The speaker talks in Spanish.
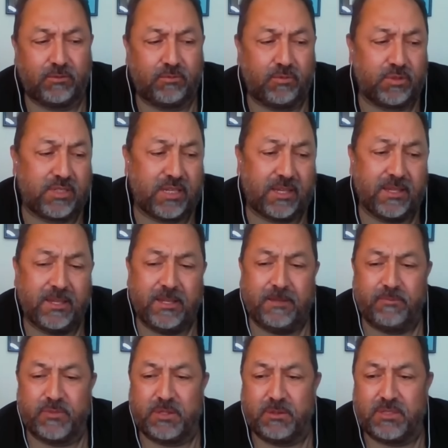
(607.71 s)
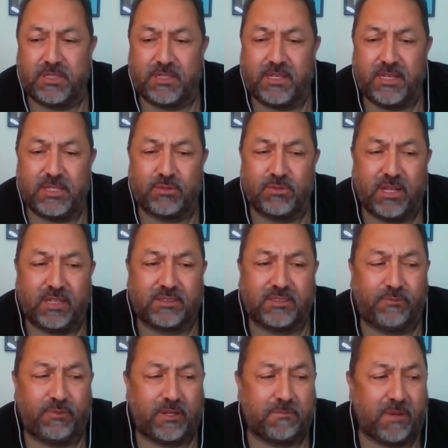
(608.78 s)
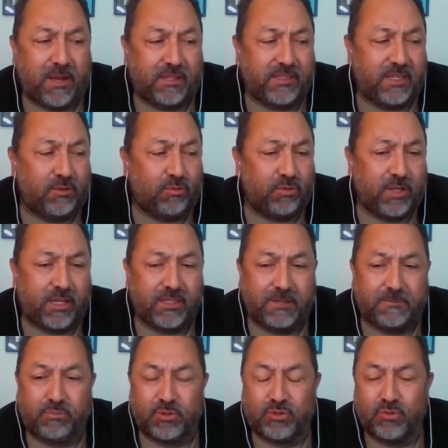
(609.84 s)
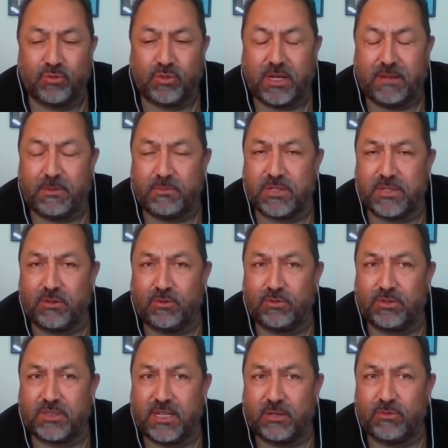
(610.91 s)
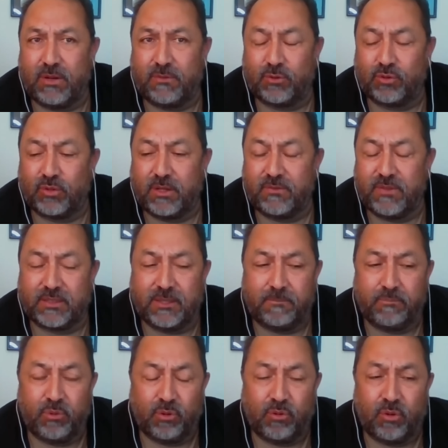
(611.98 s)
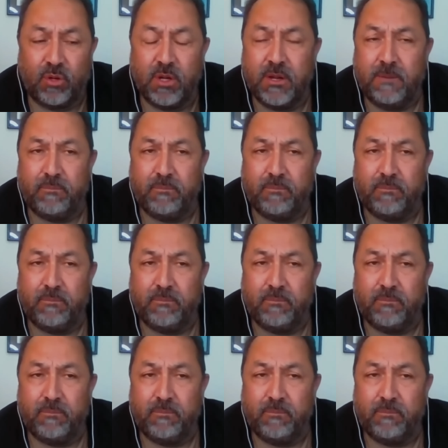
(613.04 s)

O sea, si, si, quieres un acta firmada y jurada, pues nunca la vamos a encontrar, una fotografía tampoco.